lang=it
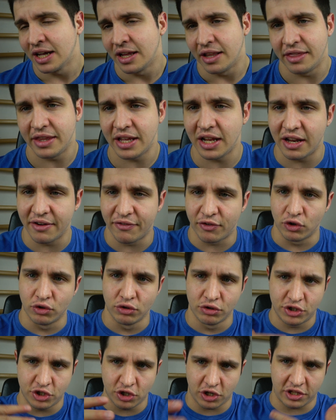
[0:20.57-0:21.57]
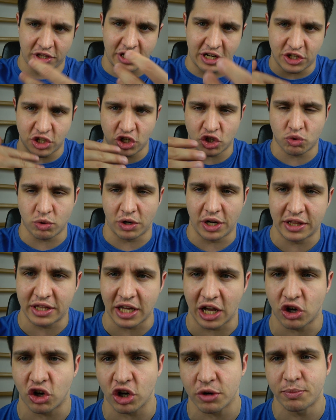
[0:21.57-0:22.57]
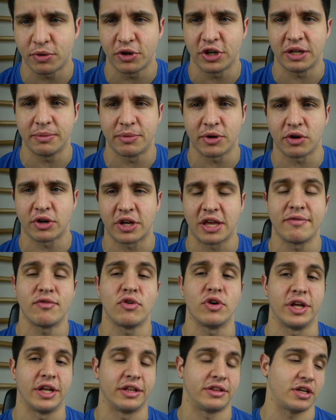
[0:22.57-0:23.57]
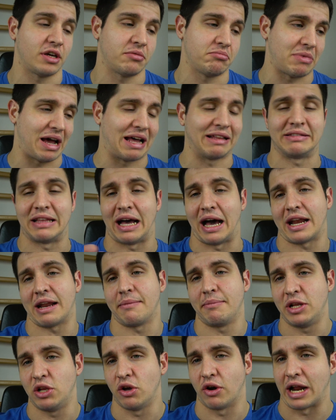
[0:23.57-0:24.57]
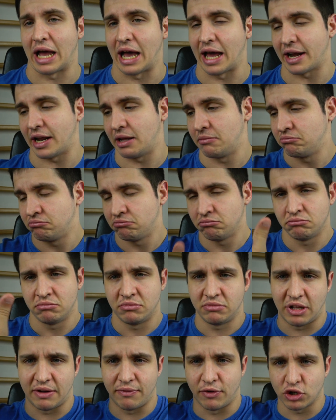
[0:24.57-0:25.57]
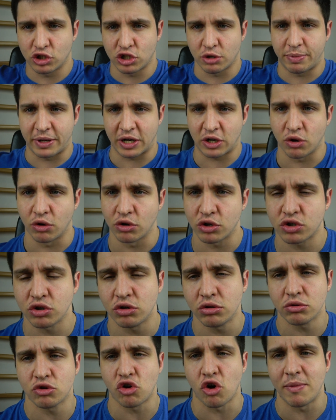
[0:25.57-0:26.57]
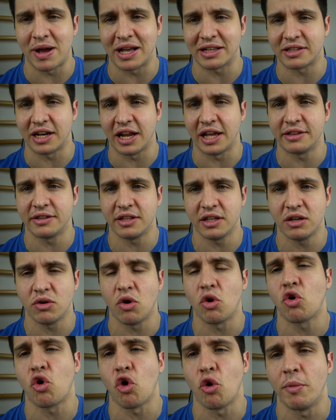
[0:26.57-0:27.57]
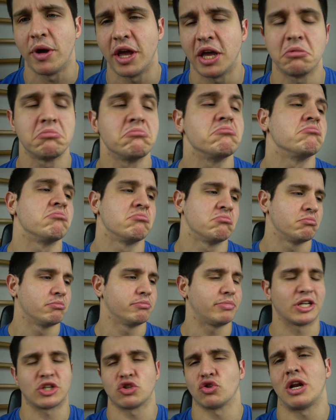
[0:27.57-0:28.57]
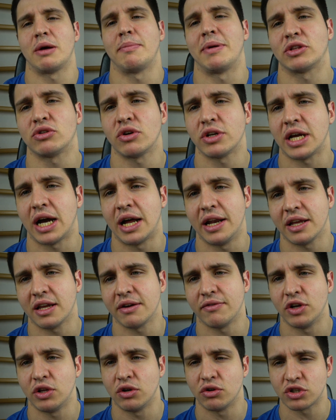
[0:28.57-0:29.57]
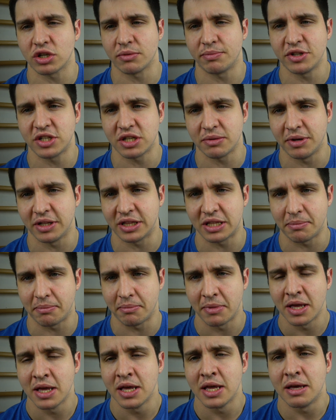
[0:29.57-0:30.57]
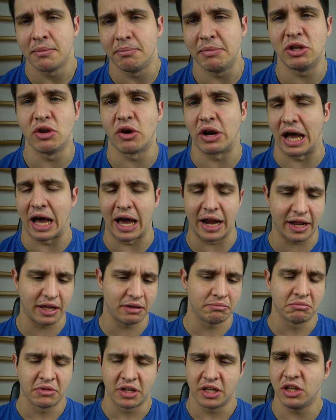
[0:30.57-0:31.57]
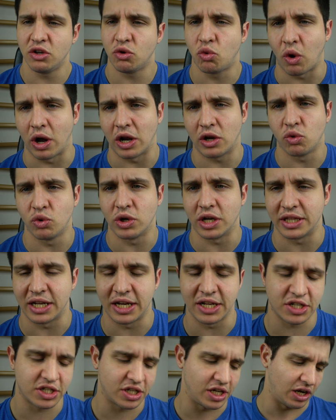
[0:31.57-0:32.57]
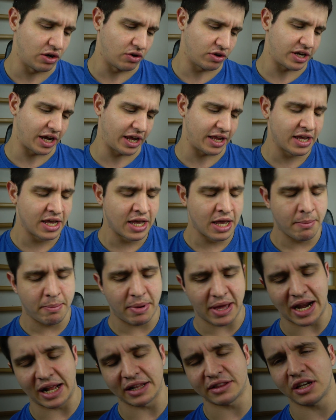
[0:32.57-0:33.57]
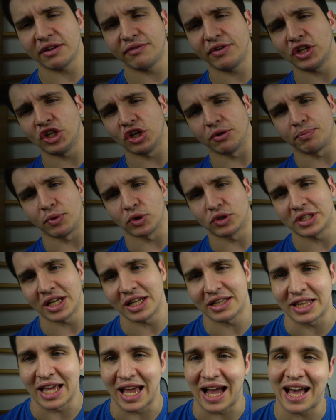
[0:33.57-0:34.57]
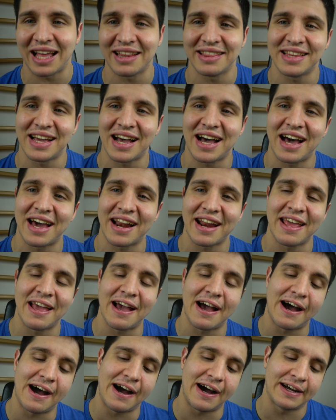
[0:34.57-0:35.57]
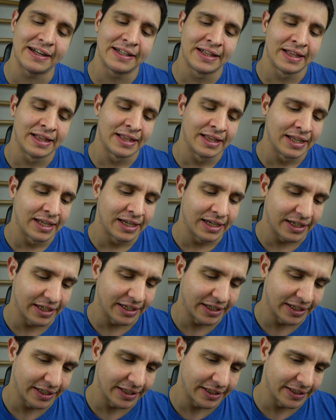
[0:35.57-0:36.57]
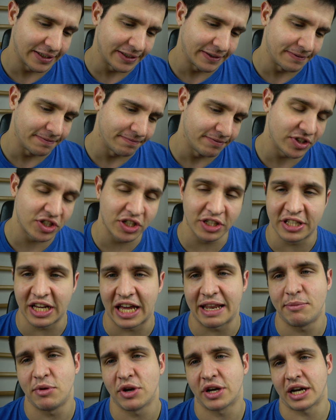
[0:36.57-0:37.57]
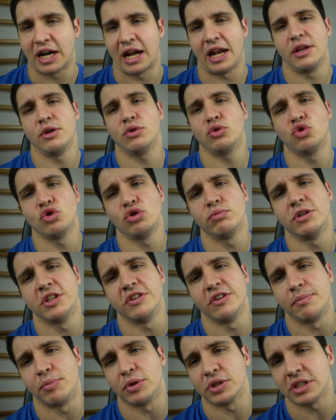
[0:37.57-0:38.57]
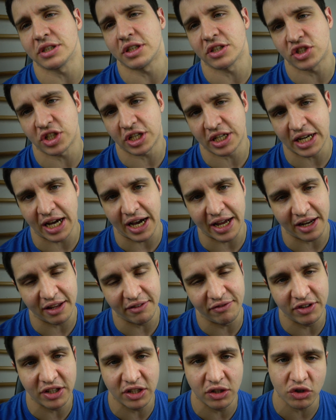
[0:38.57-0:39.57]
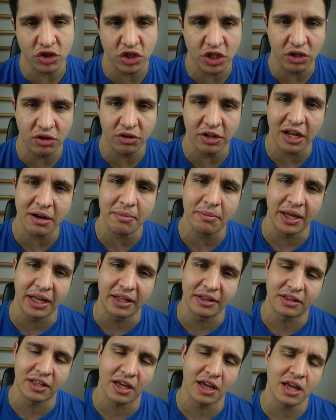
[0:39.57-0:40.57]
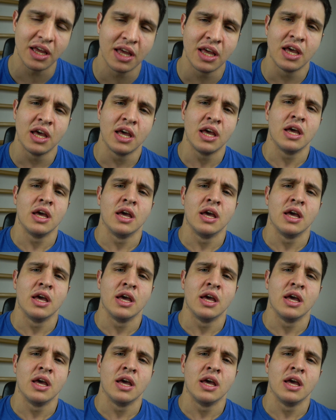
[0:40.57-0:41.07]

nell'evoluzione delle gestualità a corpo libero che volete andare a migliorare nel vostro percorso come atleti o come persone amatoriali che vogliono semplicemente migliorare in qualcuna delle skill ok per altri video potete andare a eh, visitare il mio canale youtube dove potete cercare i video singolarmente